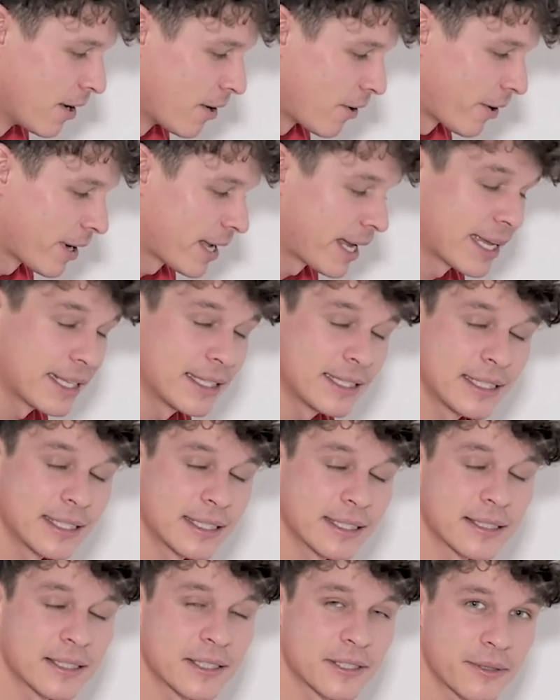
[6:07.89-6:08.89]
euer
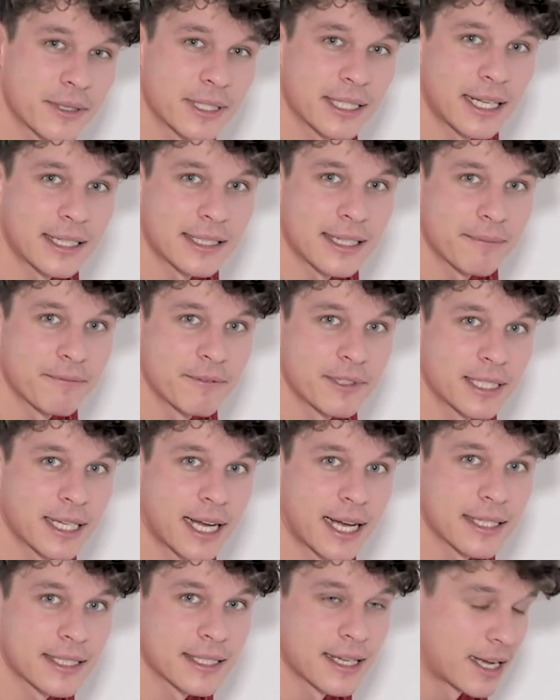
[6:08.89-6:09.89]
Handy so genannt habt, wie ich
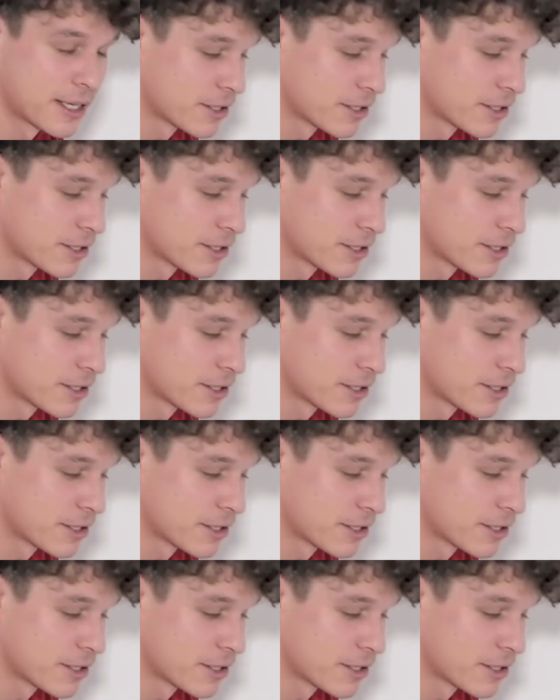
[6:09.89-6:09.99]
heiße.